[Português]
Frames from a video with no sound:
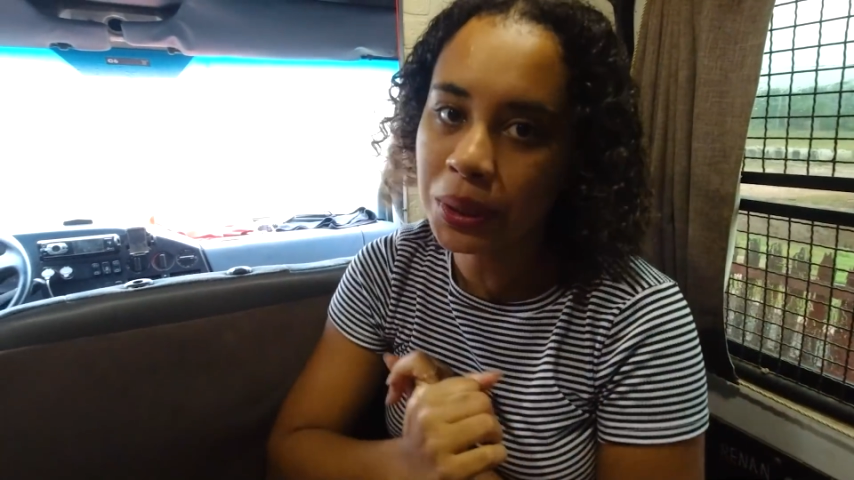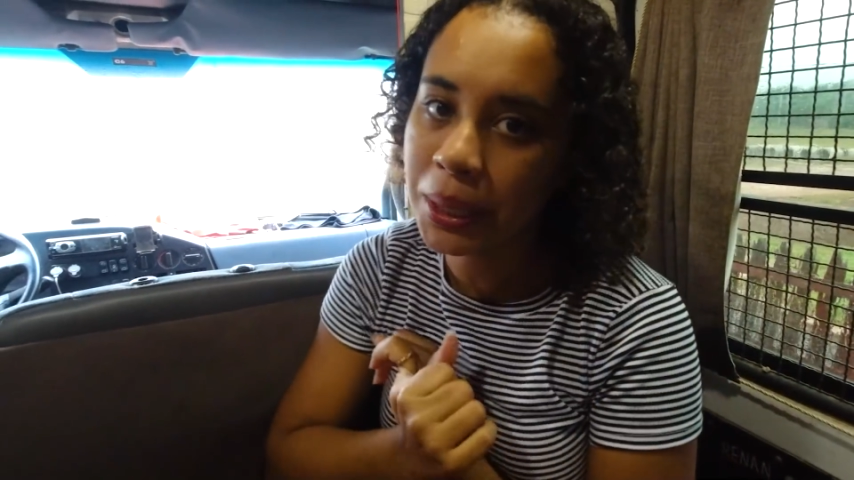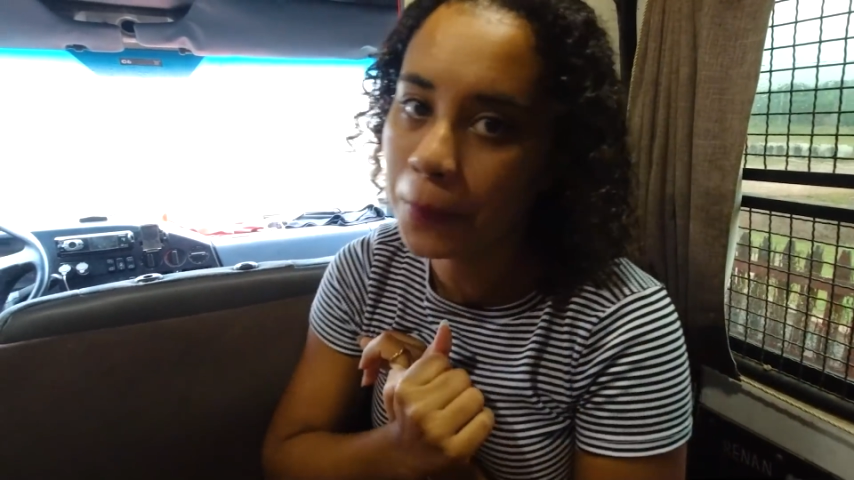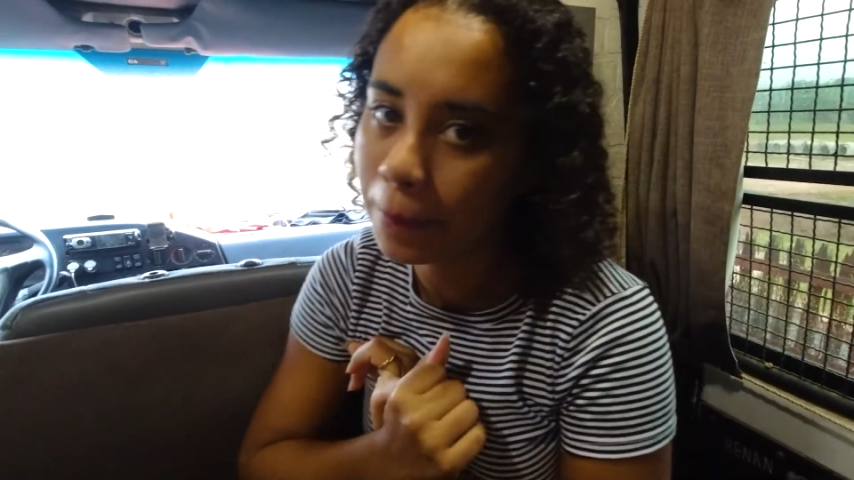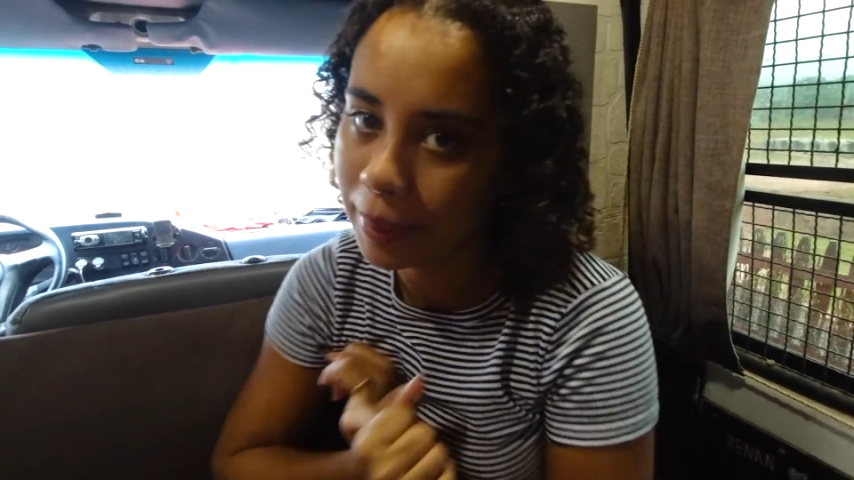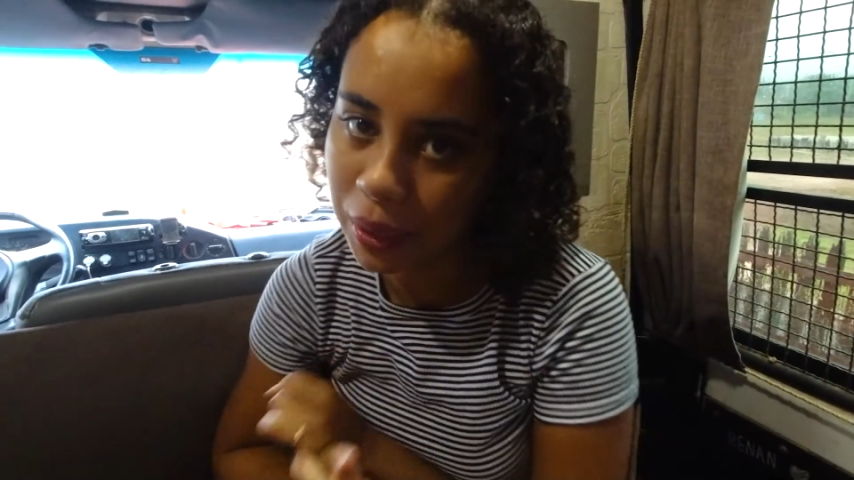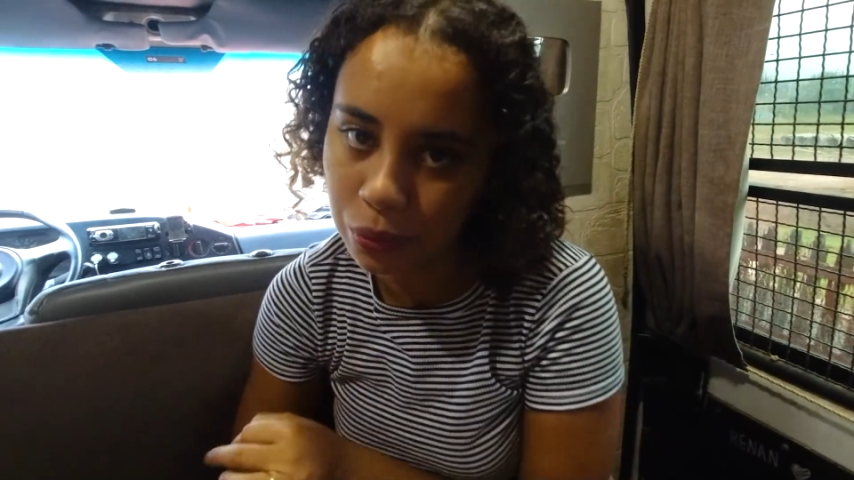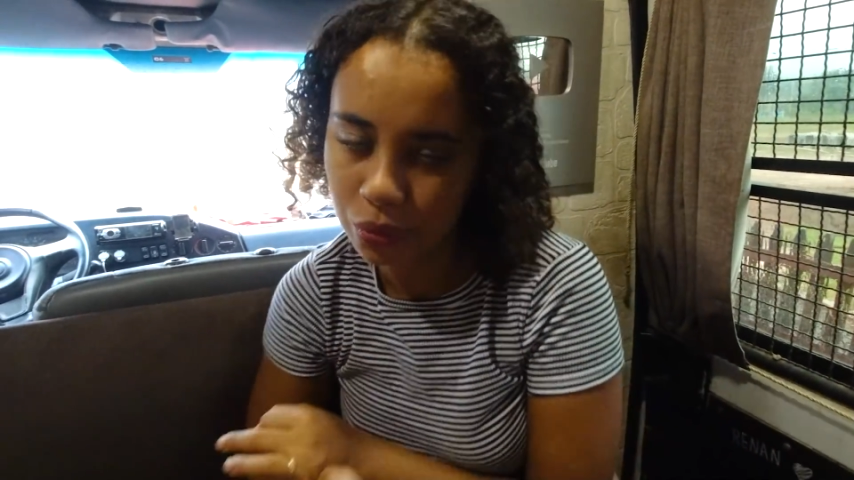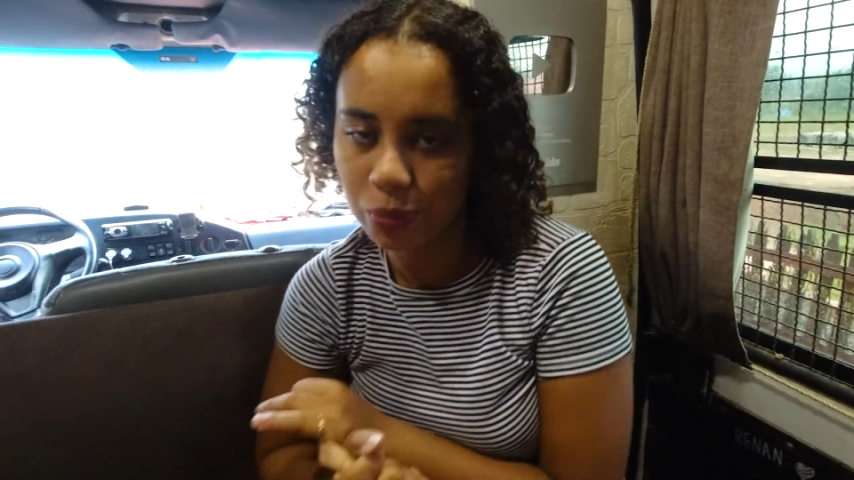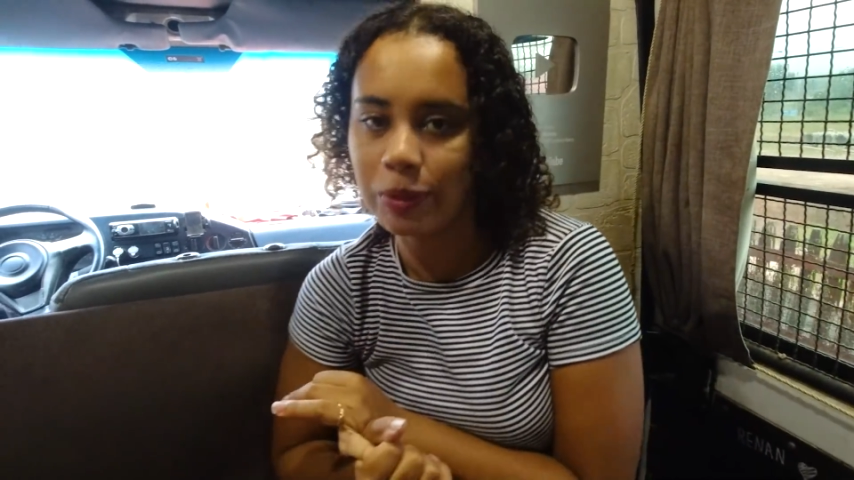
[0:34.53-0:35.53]
que é um
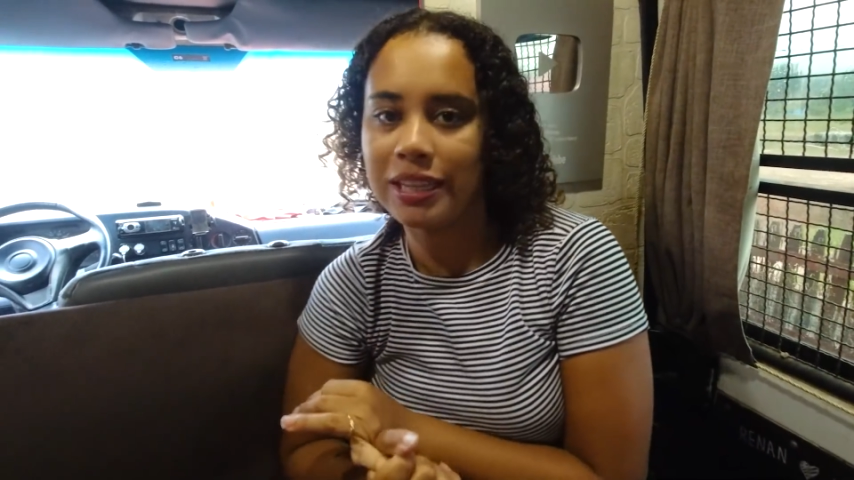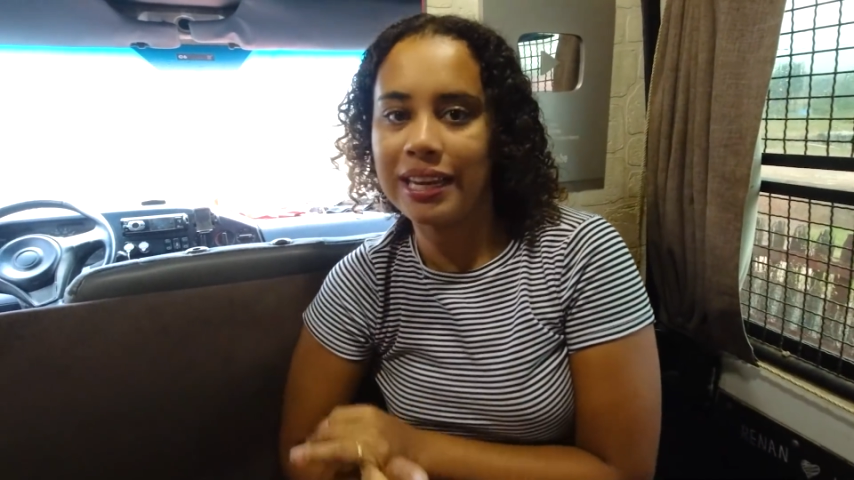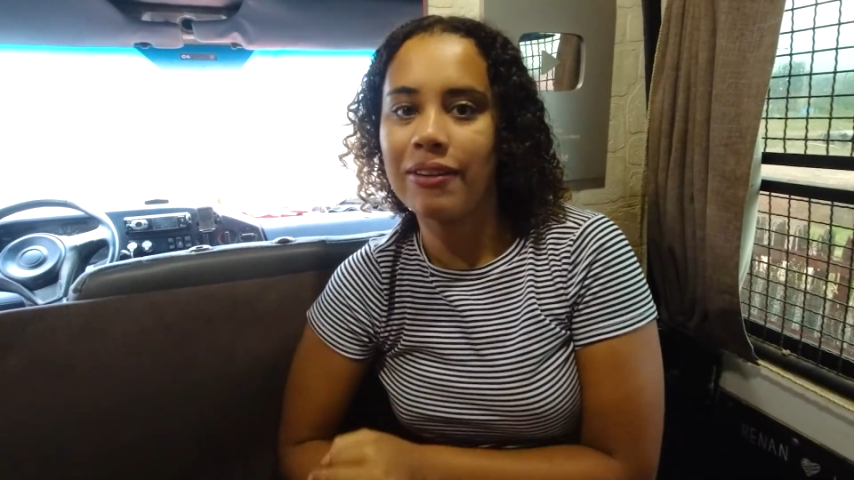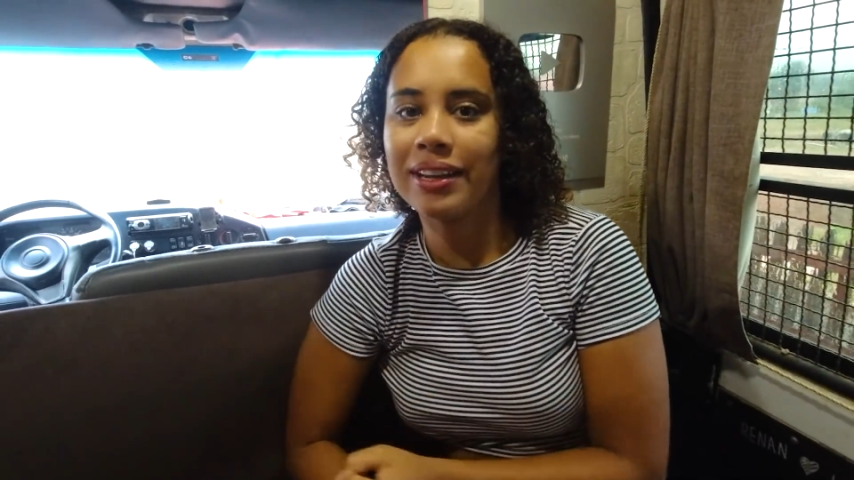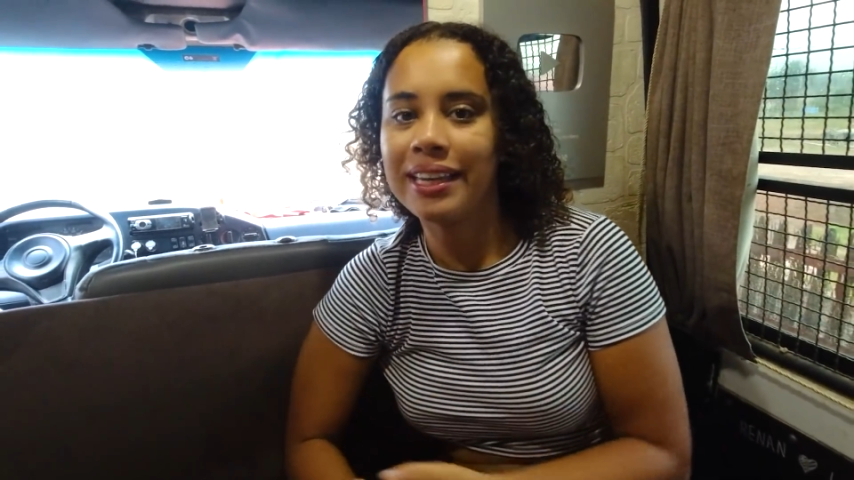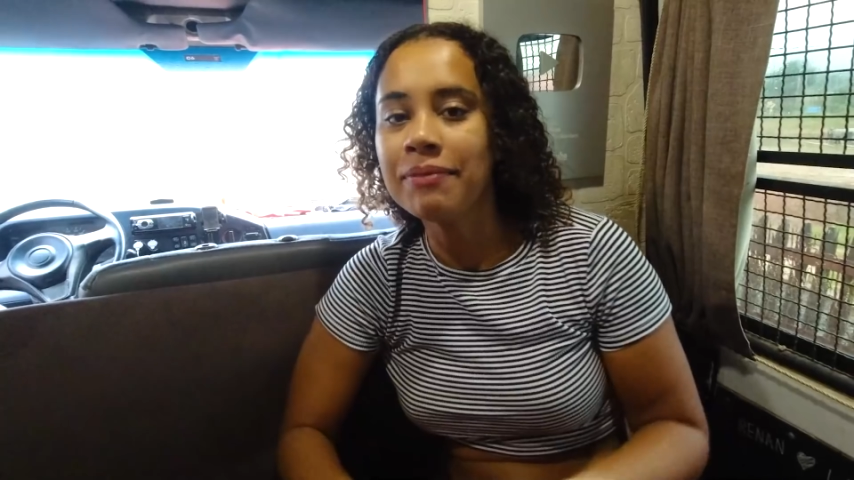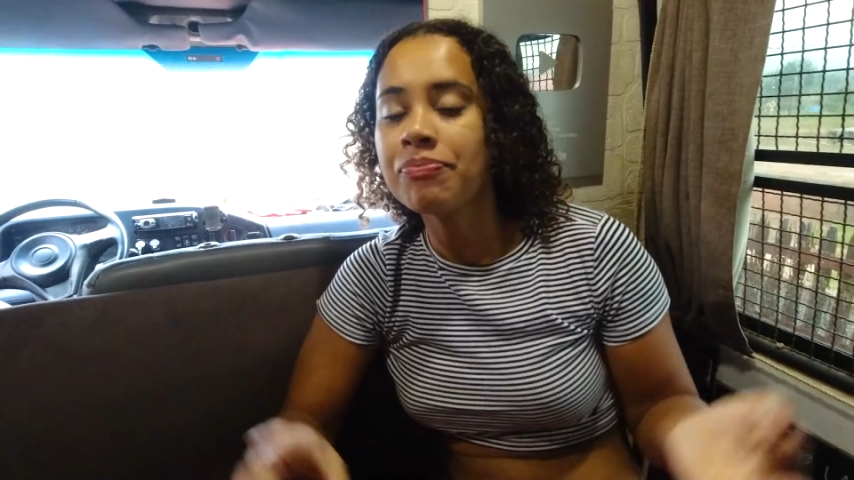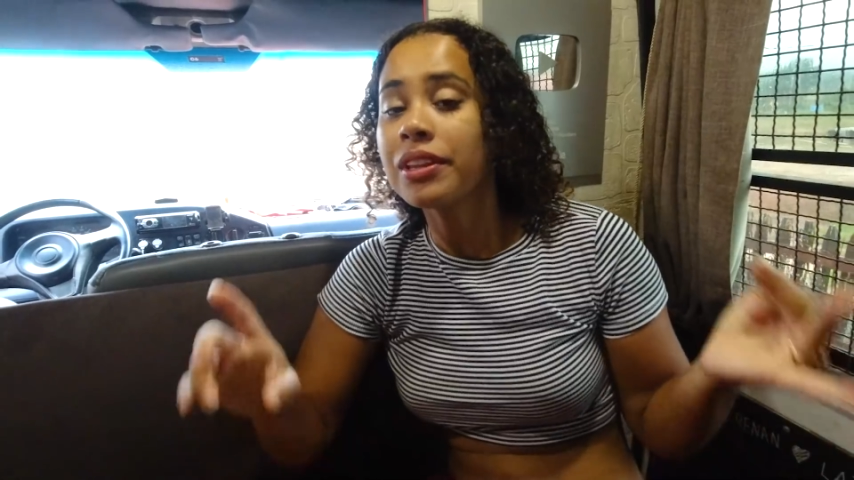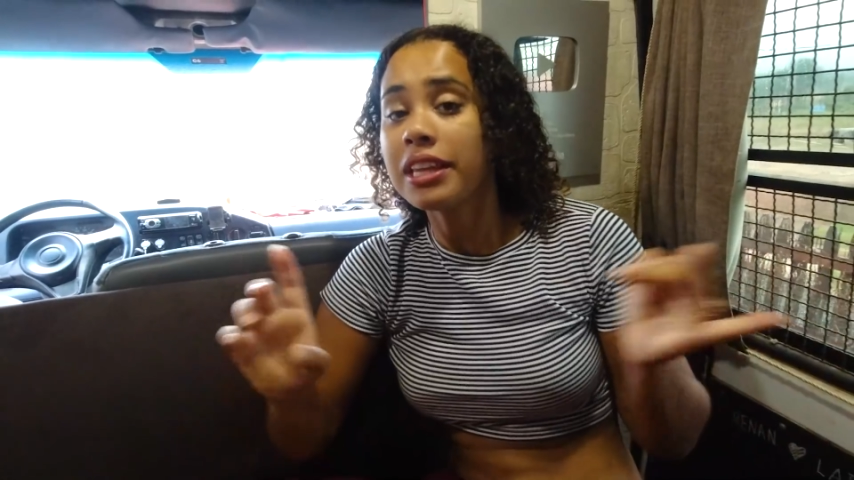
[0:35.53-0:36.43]
pico super legal aqui,